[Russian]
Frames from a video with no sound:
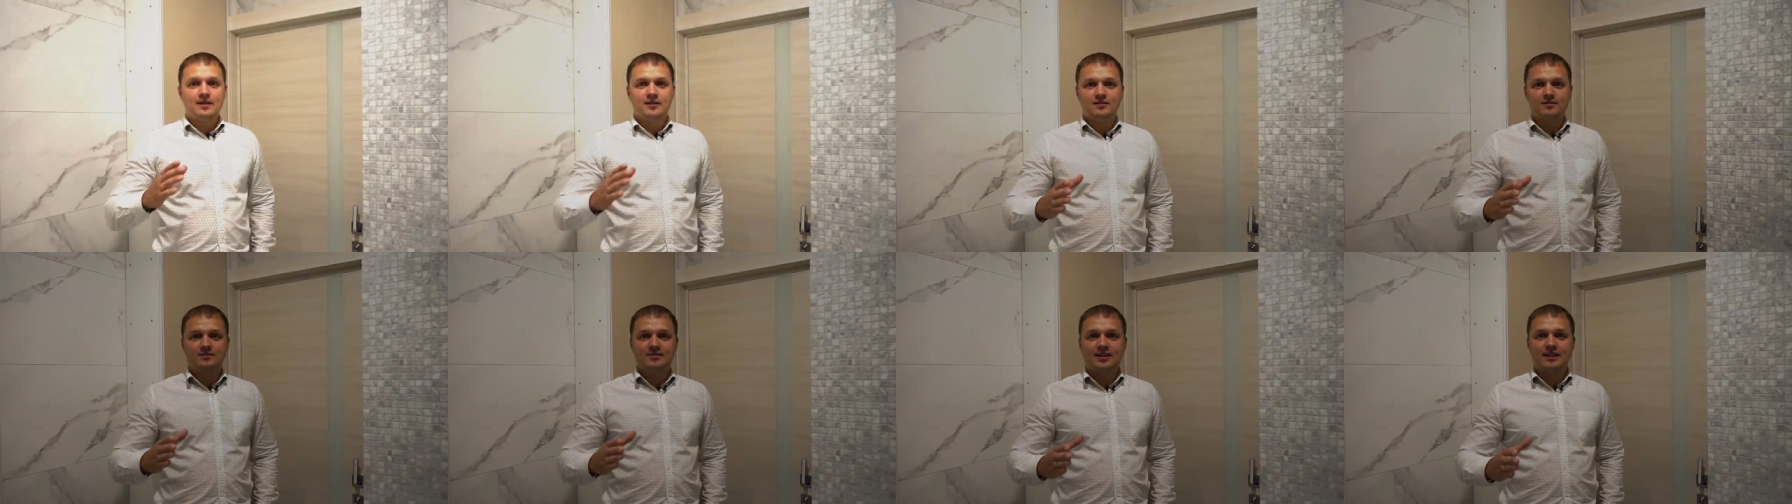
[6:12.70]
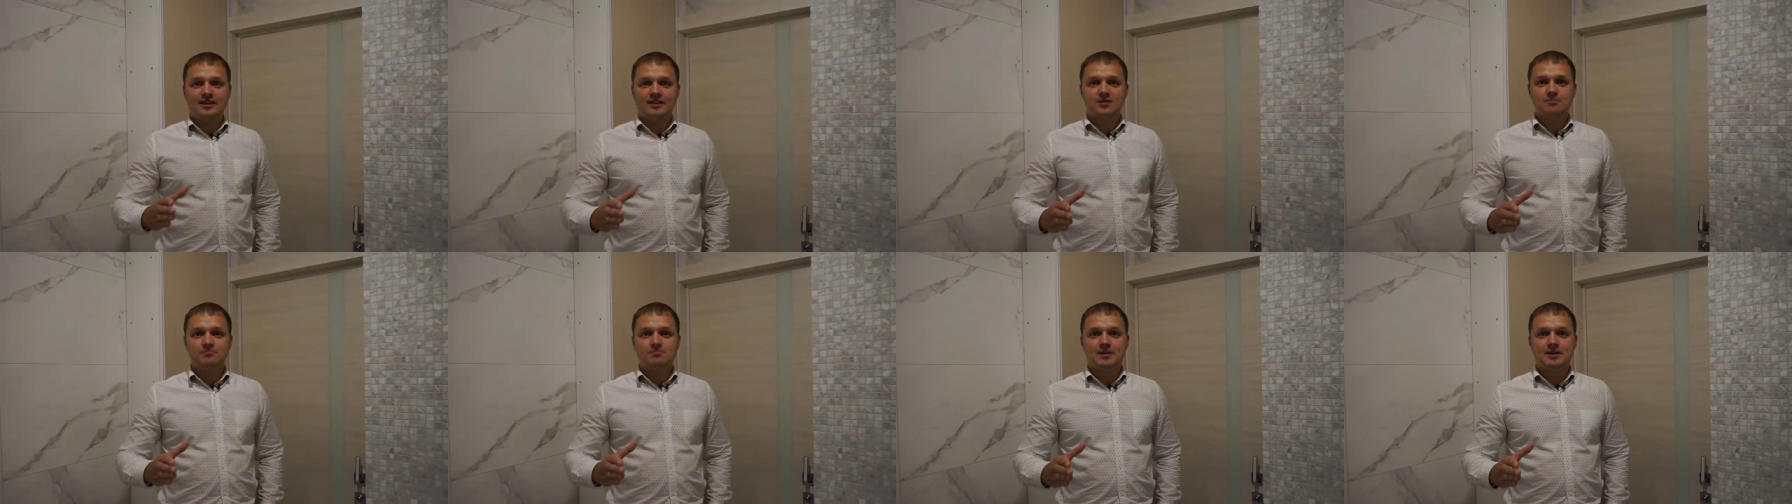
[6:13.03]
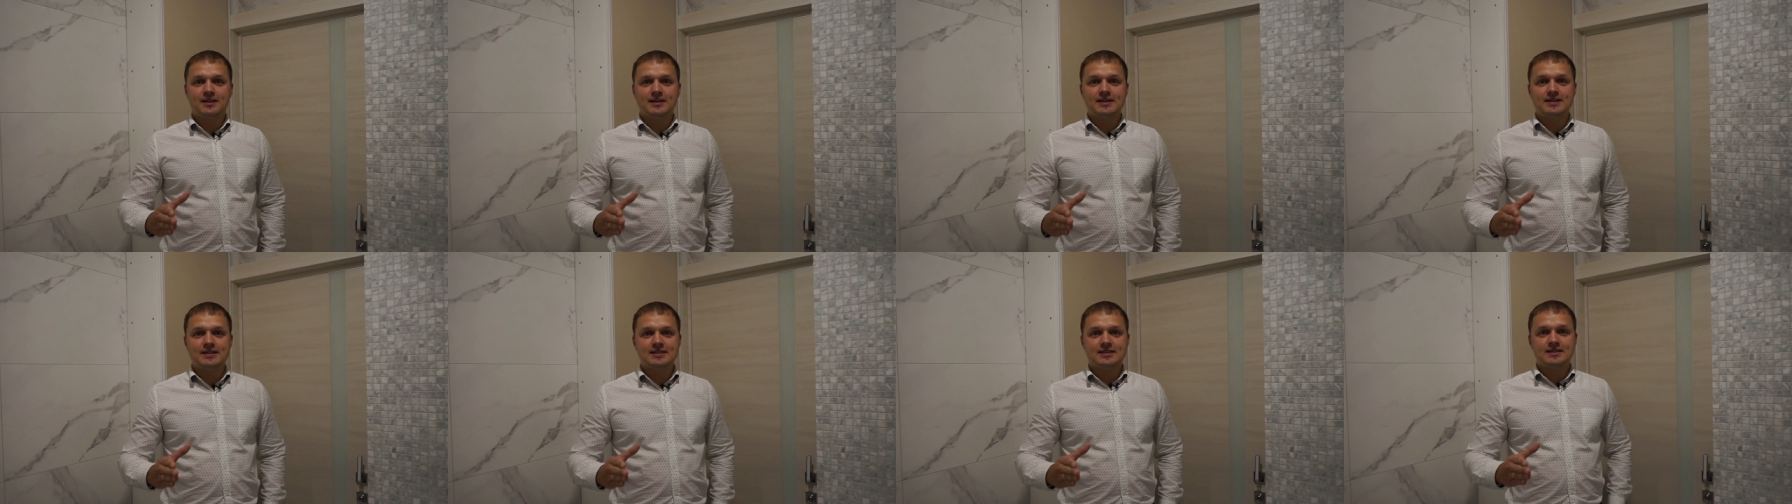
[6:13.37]
В данном
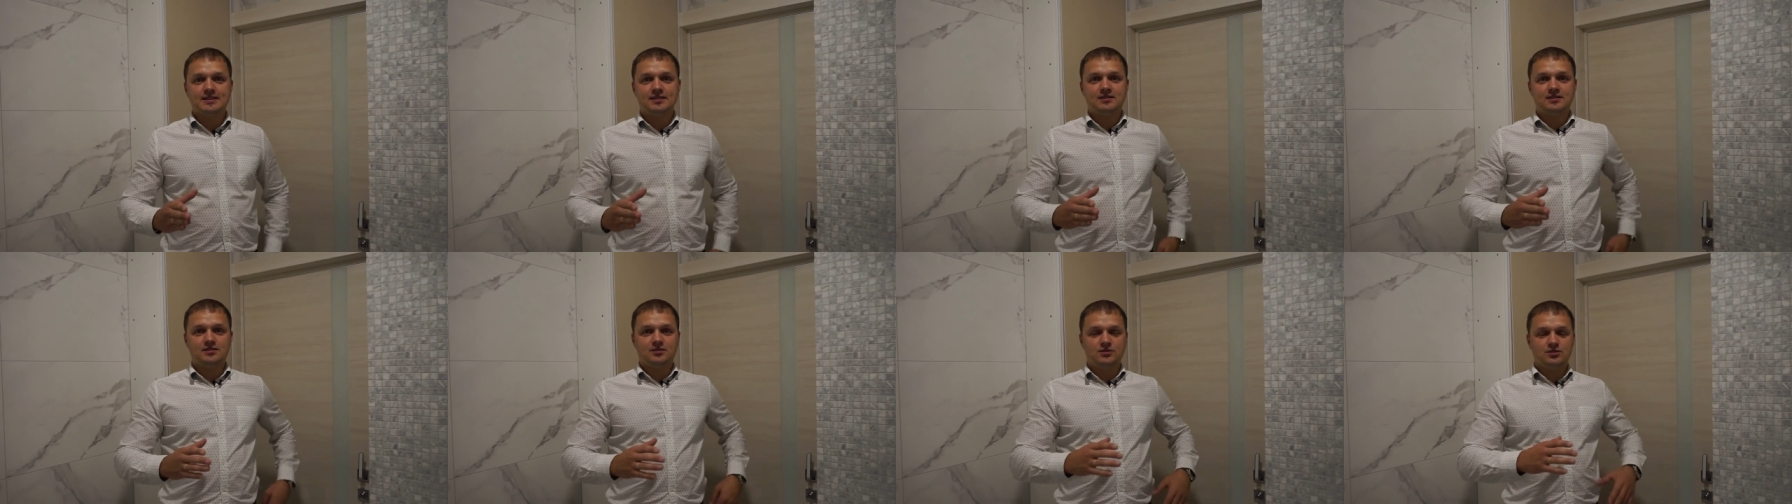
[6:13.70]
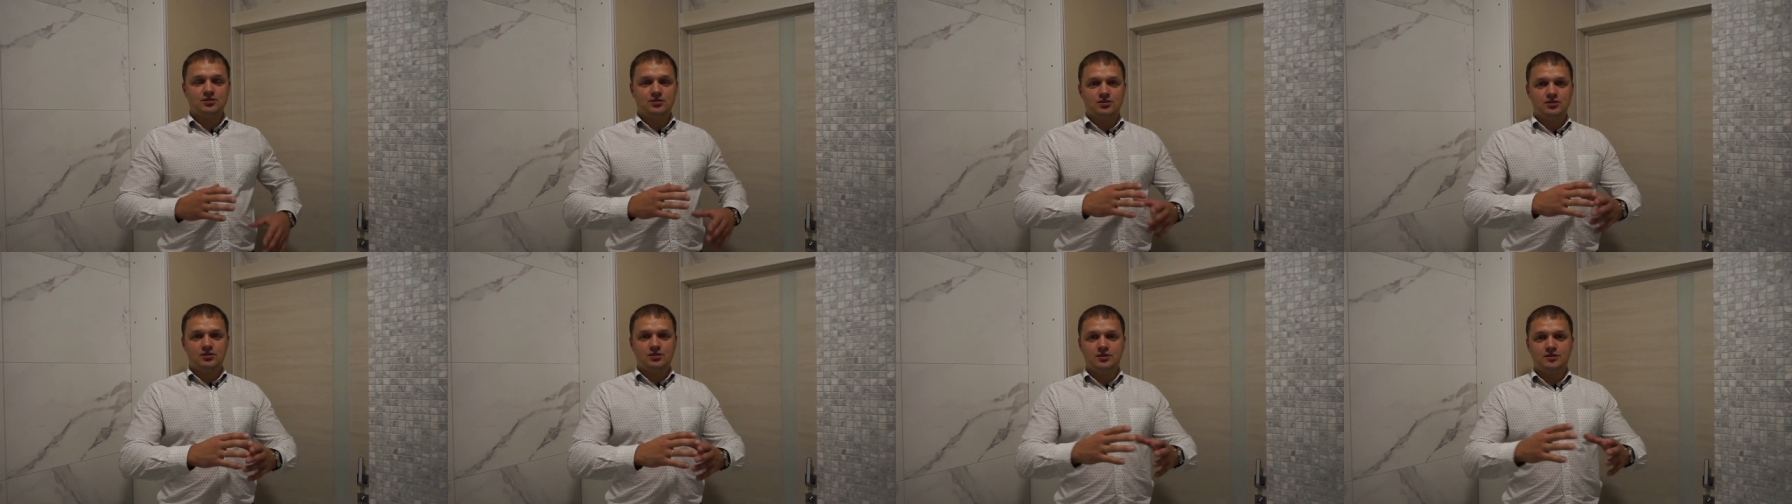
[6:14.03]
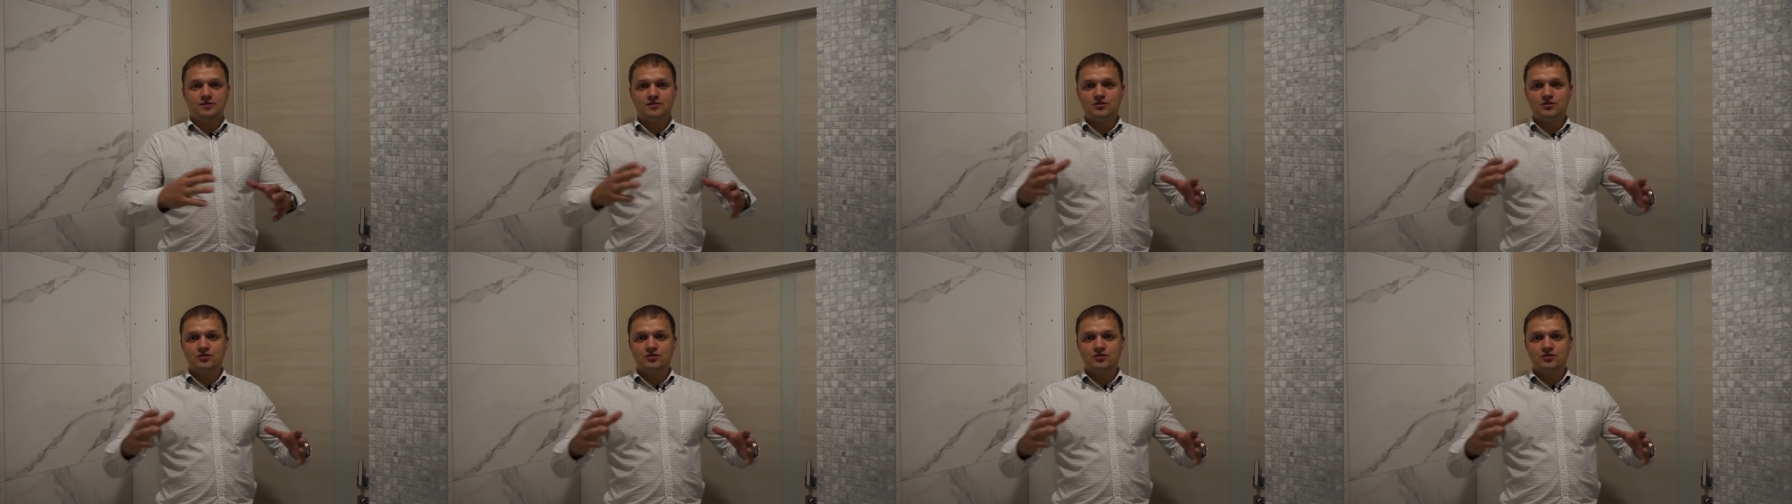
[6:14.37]
проекте э,